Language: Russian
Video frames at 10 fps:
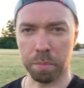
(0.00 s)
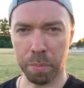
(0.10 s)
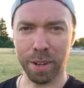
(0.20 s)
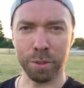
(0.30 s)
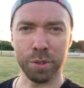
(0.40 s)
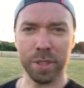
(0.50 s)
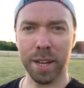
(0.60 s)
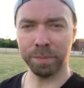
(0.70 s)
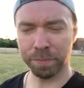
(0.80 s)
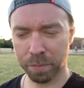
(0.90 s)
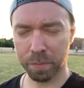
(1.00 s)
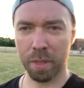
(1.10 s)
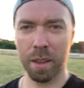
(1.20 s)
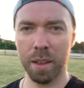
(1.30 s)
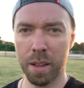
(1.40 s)
Привет, друзья!
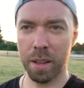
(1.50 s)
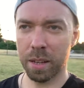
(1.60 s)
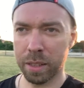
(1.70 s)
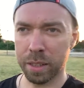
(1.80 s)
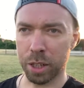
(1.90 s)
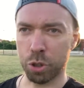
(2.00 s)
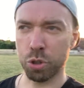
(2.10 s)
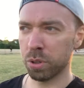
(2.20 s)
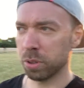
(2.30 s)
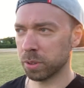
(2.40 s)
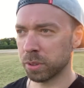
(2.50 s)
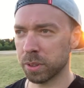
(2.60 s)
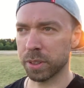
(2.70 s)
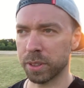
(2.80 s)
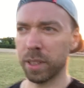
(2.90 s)
Хочу
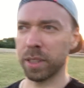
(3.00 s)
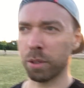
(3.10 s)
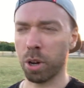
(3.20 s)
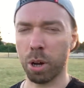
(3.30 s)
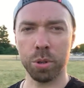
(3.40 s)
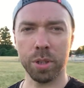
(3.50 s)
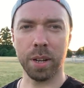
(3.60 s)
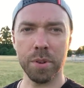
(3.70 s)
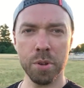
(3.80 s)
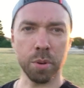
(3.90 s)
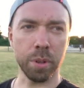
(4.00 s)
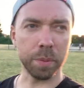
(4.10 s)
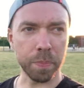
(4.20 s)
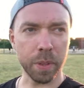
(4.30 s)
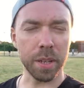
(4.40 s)
сделать такое коротенькое
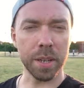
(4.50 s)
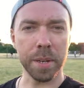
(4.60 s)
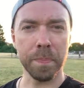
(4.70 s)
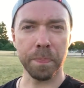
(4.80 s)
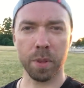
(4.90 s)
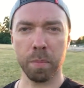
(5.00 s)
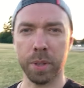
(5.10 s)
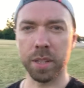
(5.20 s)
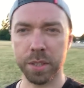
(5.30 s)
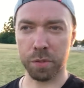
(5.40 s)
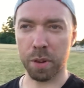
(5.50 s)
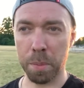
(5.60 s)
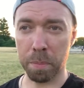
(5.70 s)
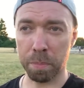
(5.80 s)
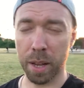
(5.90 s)
видео и поделиться с
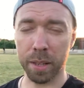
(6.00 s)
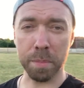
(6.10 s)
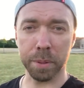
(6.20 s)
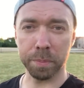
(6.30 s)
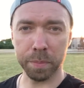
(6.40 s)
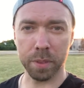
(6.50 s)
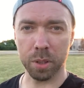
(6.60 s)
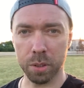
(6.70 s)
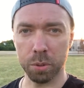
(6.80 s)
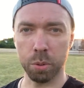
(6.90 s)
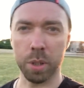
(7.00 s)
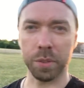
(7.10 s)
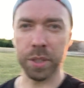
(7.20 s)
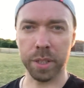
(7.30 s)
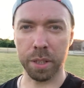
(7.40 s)
вами планами
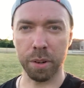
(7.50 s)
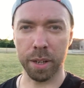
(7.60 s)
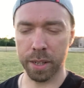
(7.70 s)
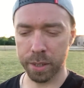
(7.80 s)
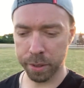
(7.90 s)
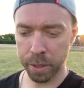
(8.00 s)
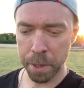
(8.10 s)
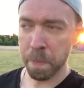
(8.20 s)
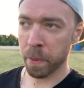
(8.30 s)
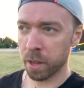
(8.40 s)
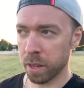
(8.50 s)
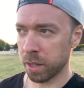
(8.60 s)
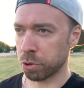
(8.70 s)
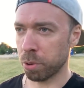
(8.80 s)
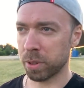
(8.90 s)
развития этого канала.
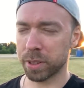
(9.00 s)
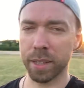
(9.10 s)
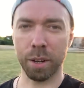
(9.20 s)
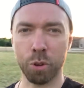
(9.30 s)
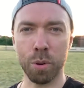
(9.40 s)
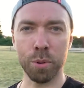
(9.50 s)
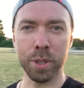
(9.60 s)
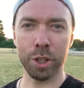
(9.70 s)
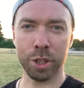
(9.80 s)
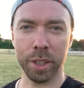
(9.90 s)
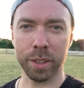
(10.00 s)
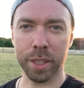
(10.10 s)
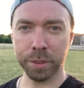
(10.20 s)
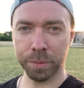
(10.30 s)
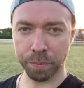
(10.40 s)
Хочу вам рассказать, какой будет дальше
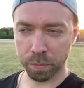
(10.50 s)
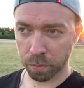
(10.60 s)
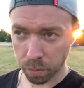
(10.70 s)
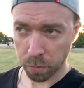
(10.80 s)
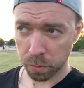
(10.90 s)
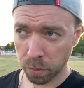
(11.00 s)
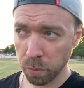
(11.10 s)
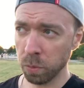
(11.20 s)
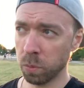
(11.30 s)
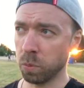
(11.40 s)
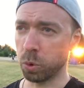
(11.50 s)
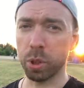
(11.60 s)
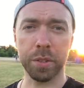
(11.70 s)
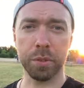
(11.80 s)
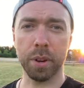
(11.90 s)
контент,
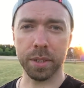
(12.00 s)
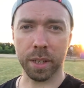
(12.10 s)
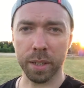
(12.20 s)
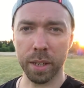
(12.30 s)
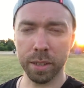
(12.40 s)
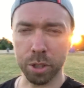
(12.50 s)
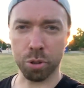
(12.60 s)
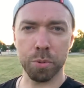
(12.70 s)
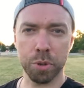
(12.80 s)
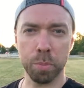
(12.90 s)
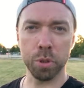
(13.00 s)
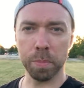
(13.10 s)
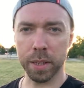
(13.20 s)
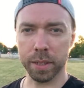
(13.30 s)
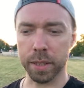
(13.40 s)
куда развивается канал и что вообще
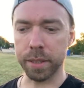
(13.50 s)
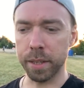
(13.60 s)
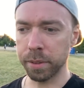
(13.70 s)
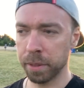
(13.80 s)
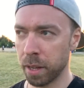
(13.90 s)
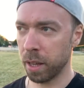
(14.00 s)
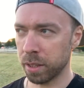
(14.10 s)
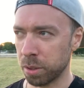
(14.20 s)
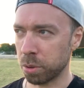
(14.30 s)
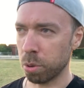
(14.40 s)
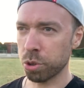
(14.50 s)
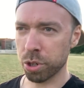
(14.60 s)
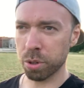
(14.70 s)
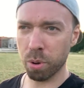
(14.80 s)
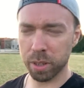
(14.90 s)
будет происходить, да? Такое
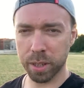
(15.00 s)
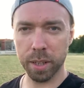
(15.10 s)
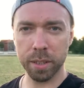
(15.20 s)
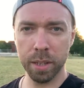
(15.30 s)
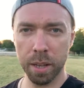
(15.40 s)
очень коротко,